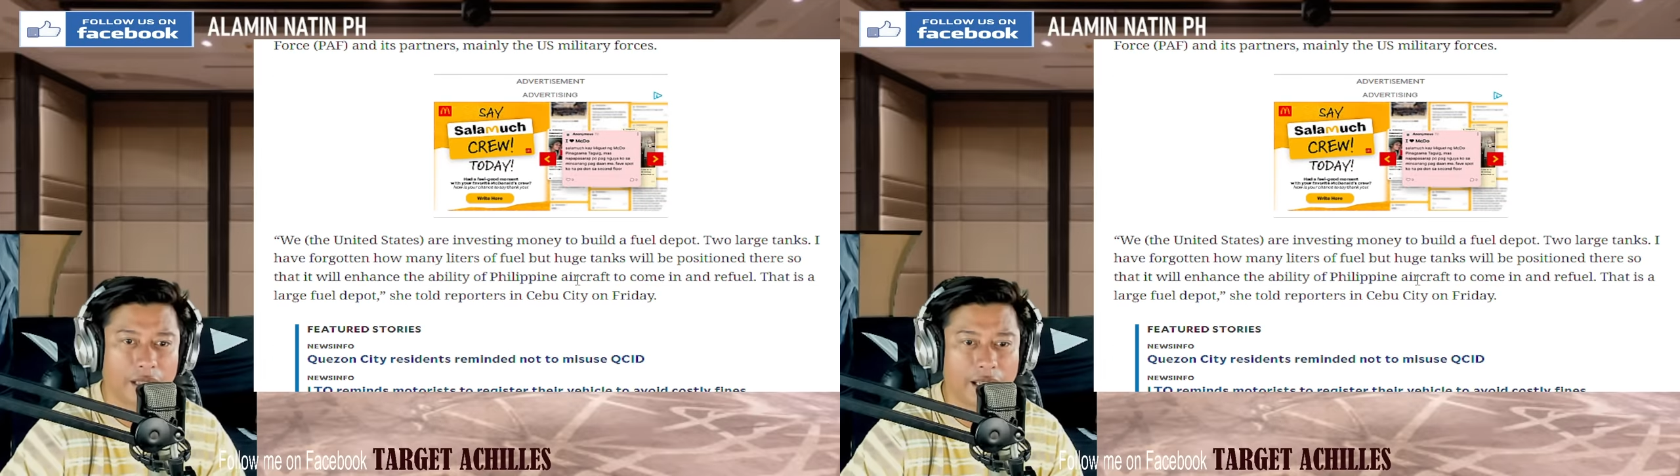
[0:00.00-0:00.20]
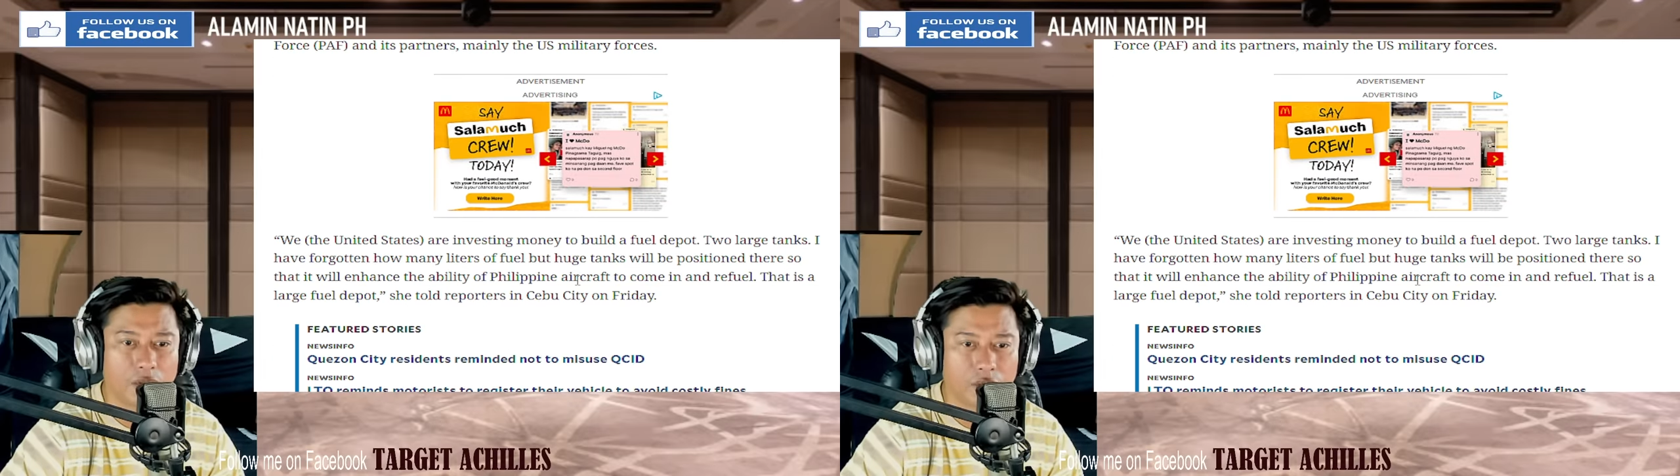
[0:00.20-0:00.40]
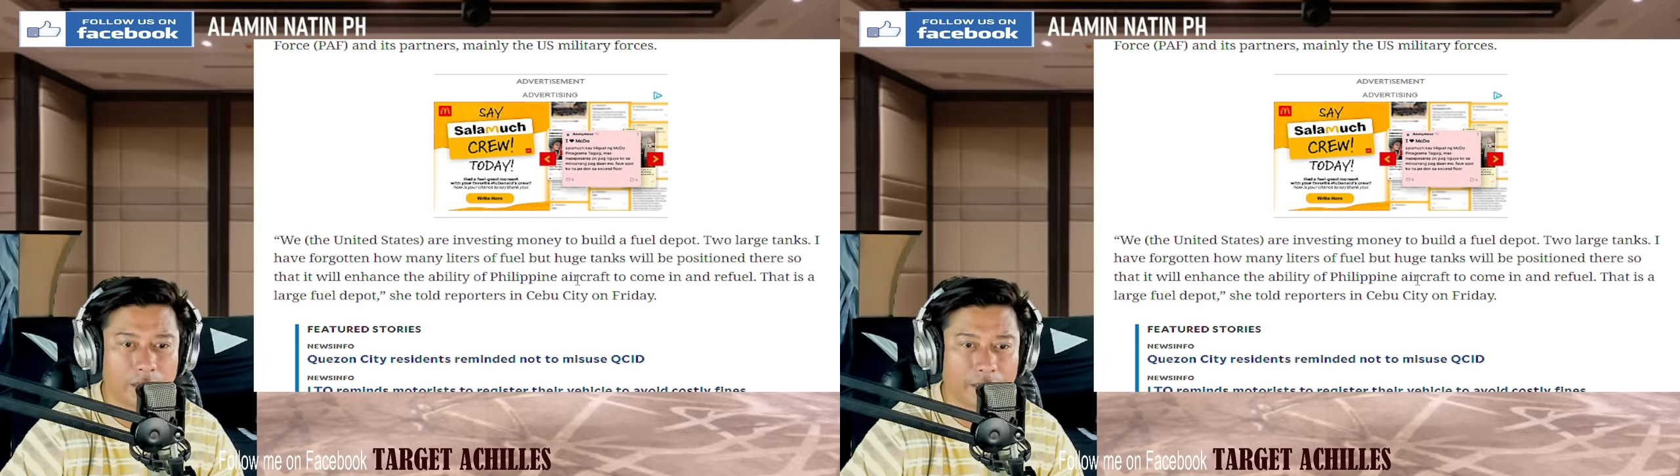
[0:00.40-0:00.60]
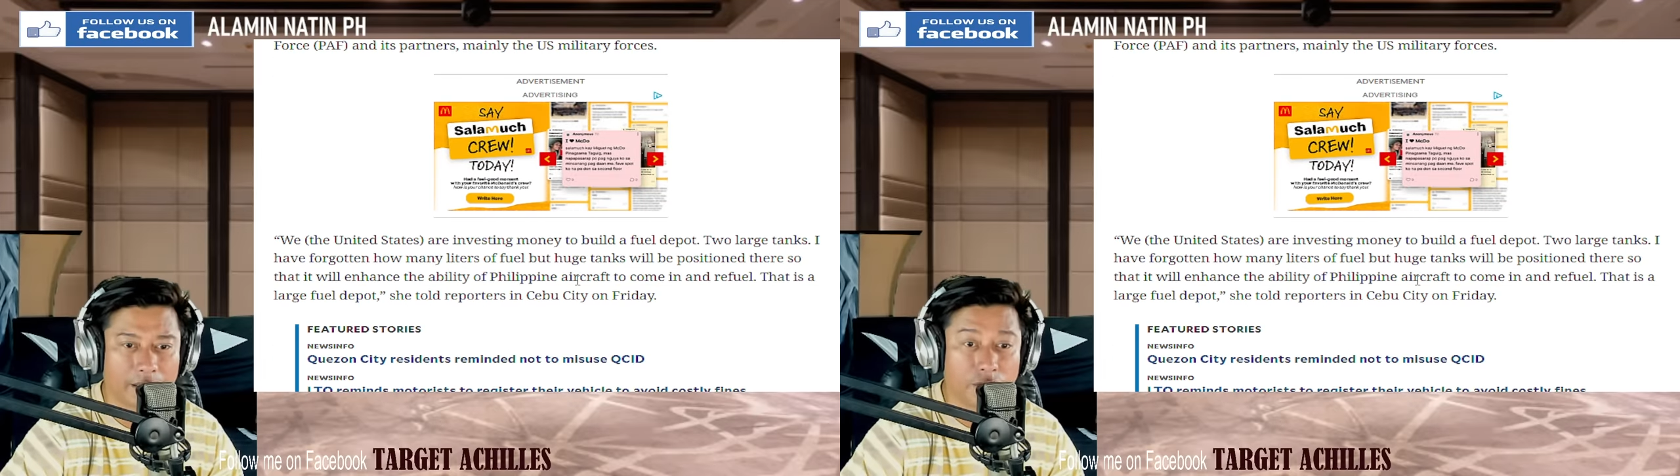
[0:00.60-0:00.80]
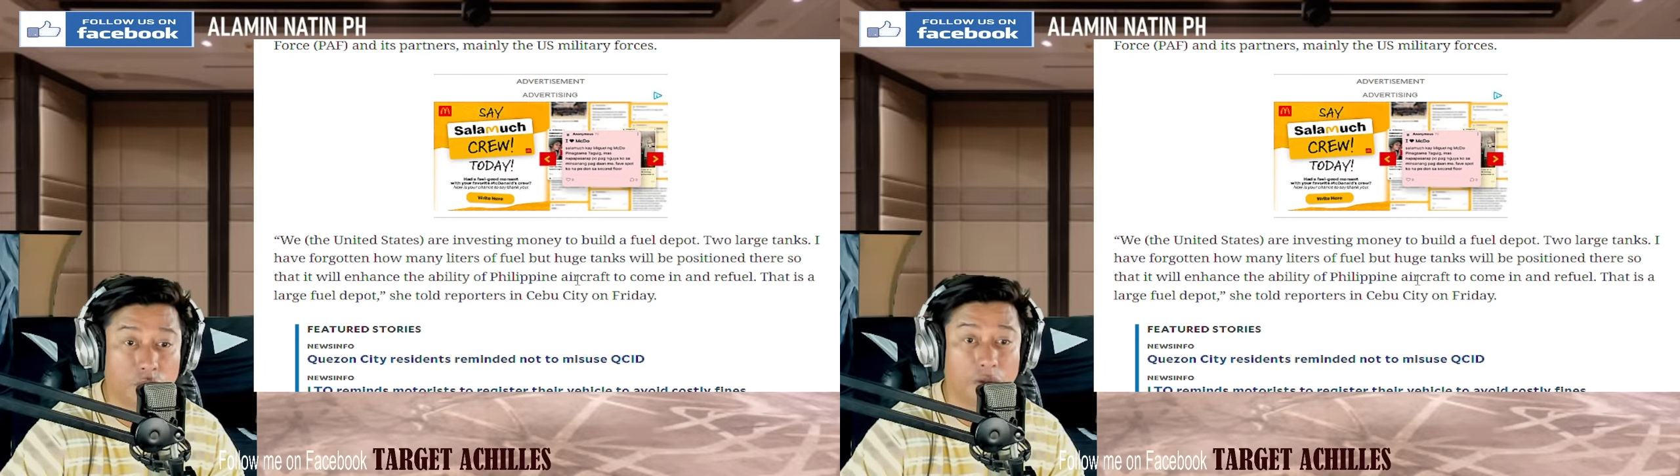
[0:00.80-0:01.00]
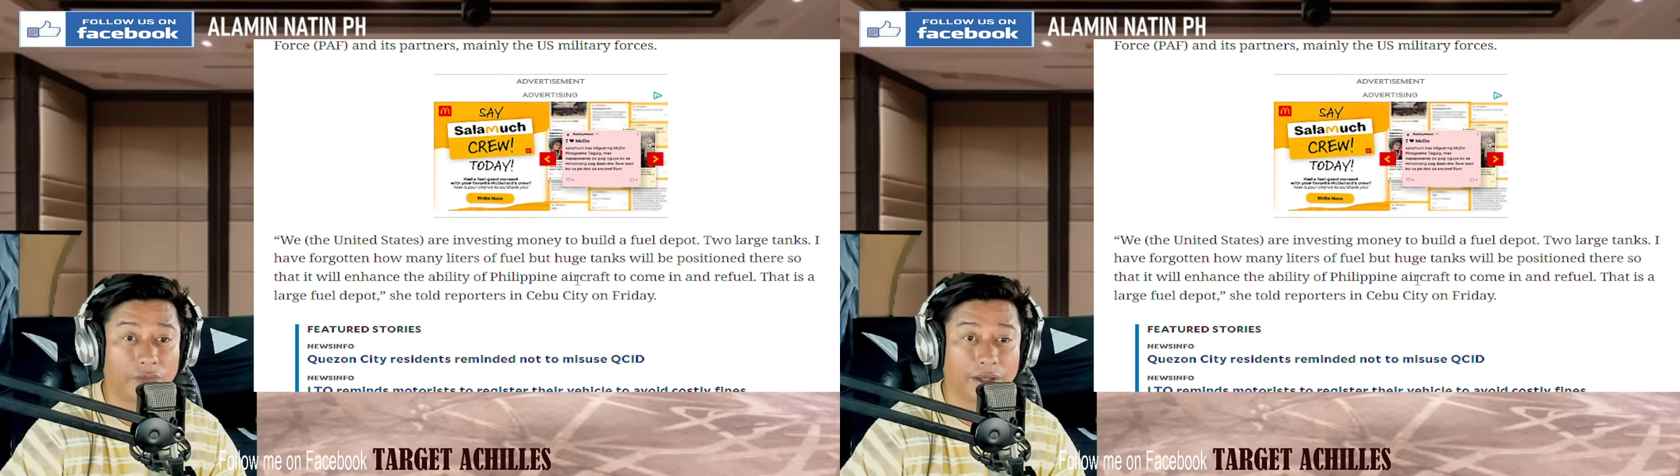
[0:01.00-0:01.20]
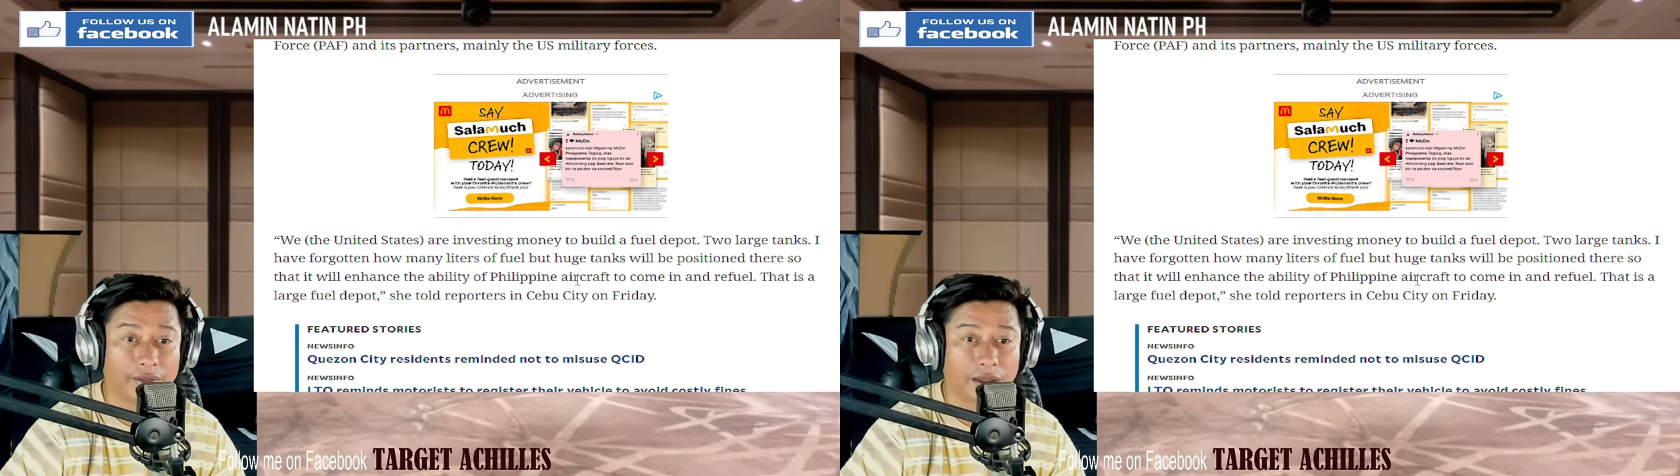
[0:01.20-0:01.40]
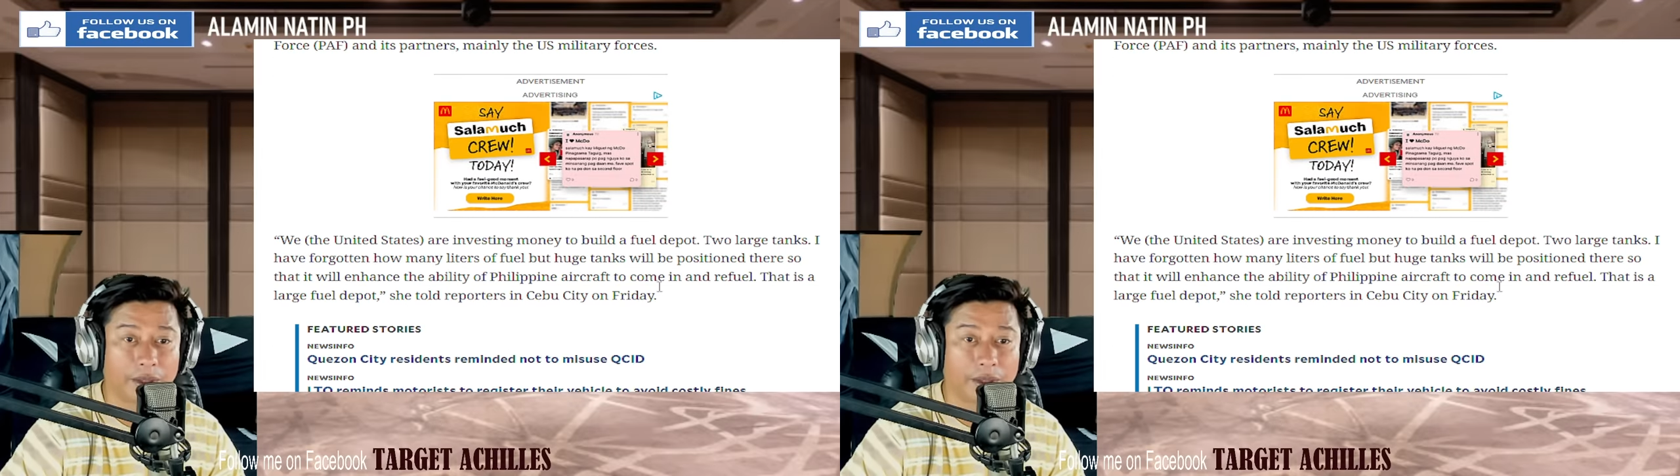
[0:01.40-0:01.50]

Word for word: tingin ko naman in good faith